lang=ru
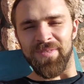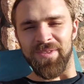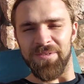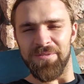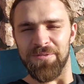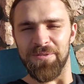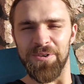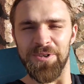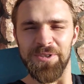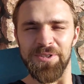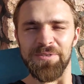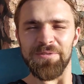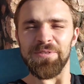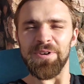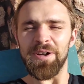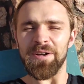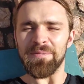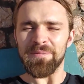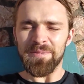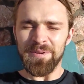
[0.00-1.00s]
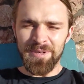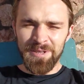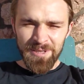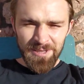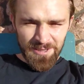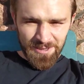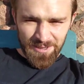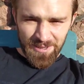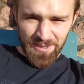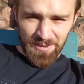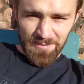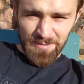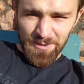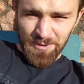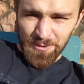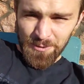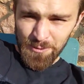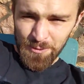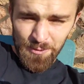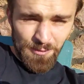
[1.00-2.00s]
Вот, и вам
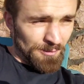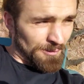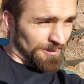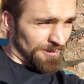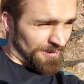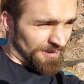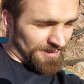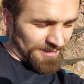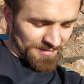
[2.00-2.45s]
рекомендую